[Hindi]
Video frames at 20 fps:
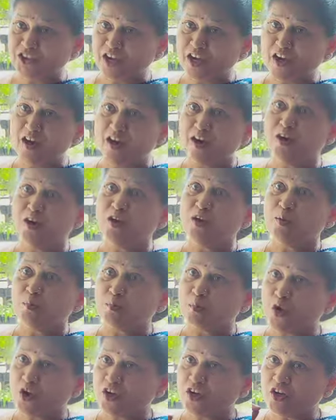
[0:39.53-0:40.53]
अच्छा
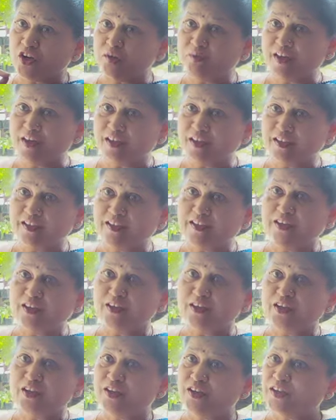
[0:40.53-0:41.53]
बॉयकट वाली
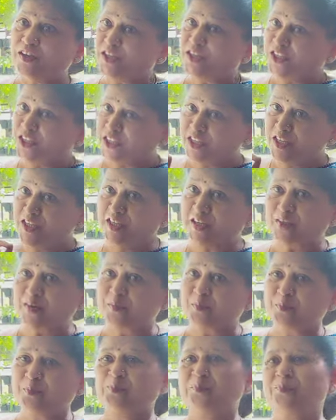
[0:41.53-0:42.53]
निधि
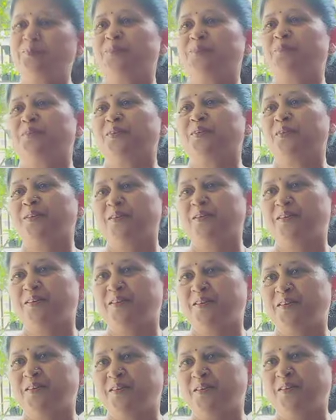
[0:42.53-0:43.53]

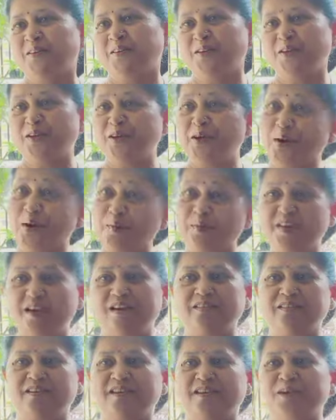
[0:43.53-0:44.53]
अरे अब
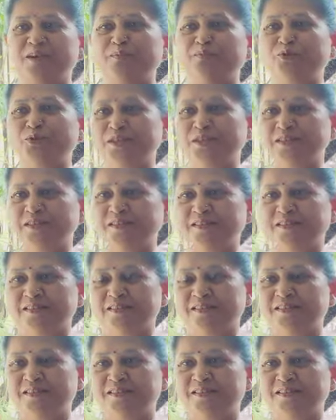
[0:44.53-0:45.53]
याद आया मुझे